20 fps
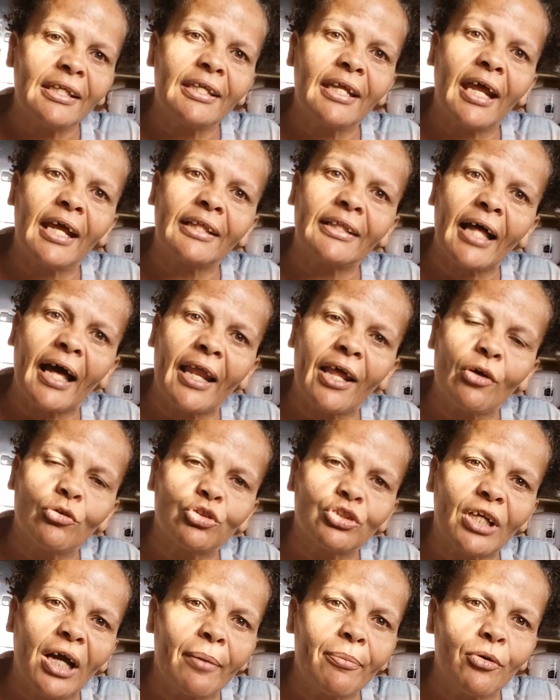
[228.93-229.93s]
endireitarei
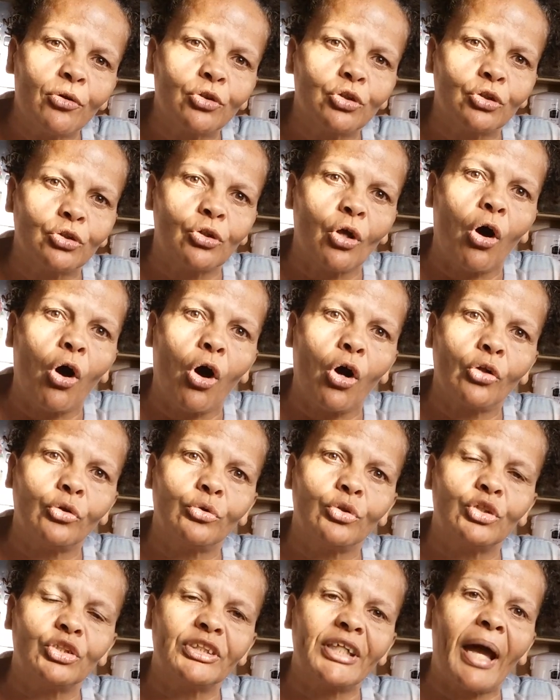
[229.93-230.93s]
os caminhos tortos,